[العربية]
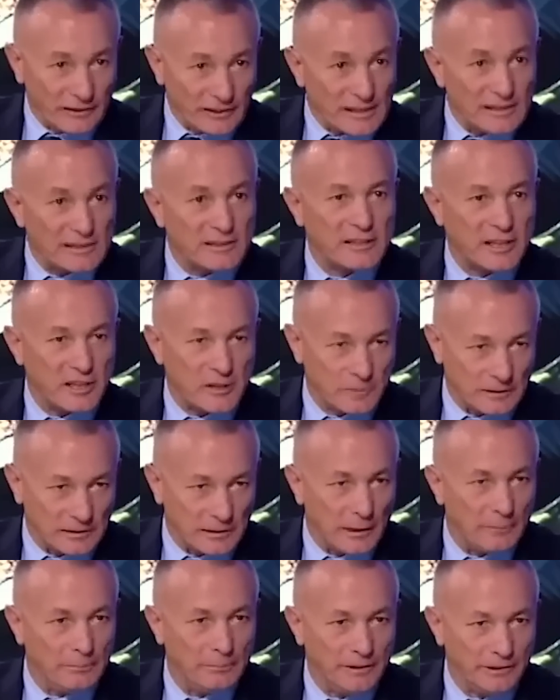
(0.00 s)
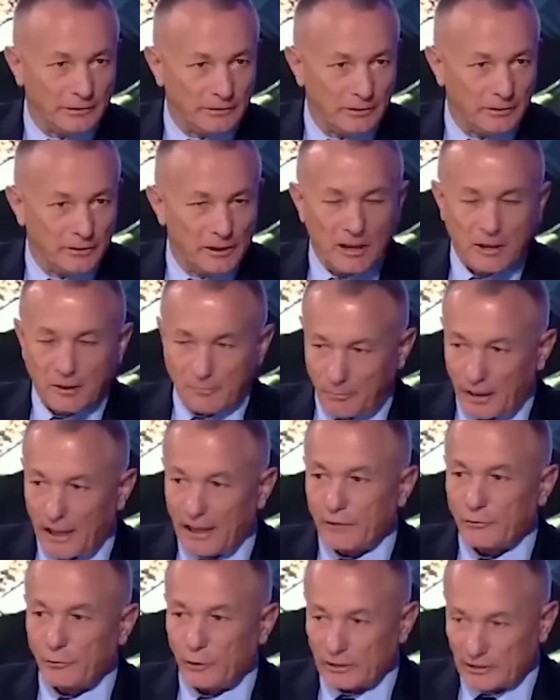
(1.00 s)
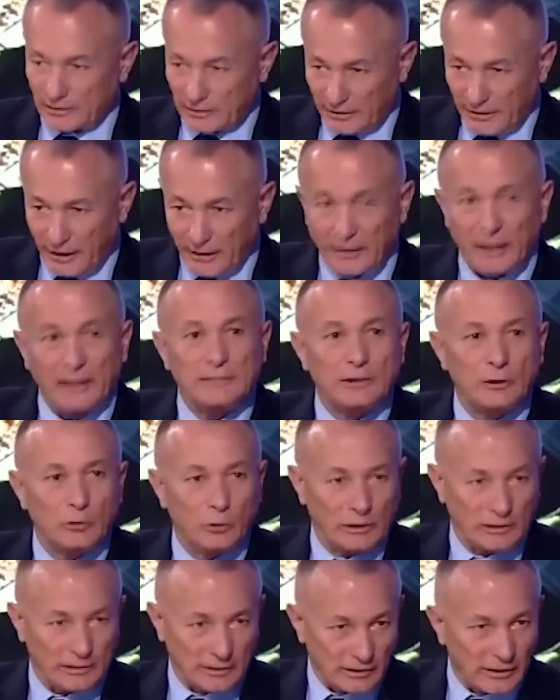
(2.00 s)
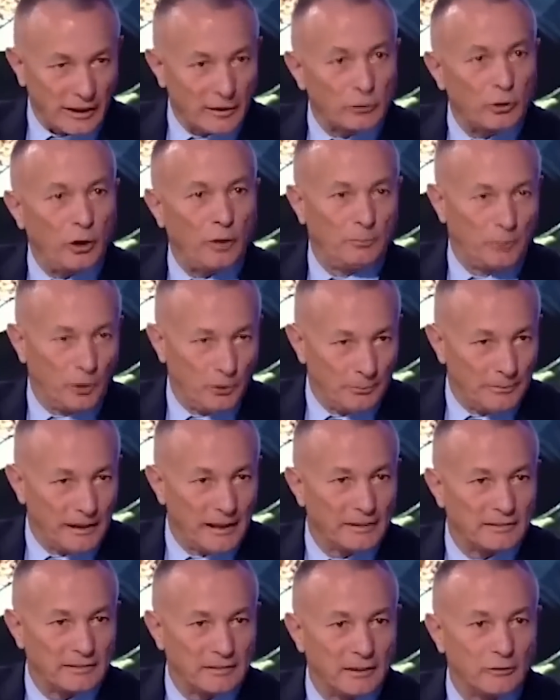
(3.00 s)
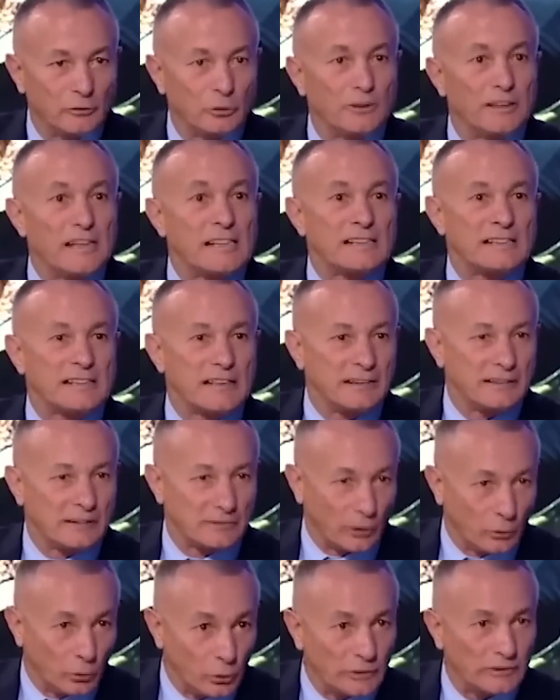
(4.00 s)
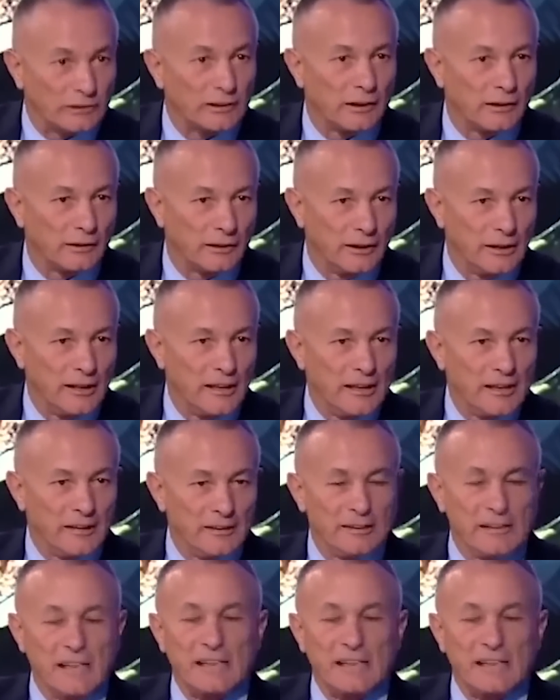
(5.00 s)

الناس قديش بتلبي م. بعرف وقت كنا نقاتل وقت كنا نروح مهمات انه الناس كانت قوتنا أوكي.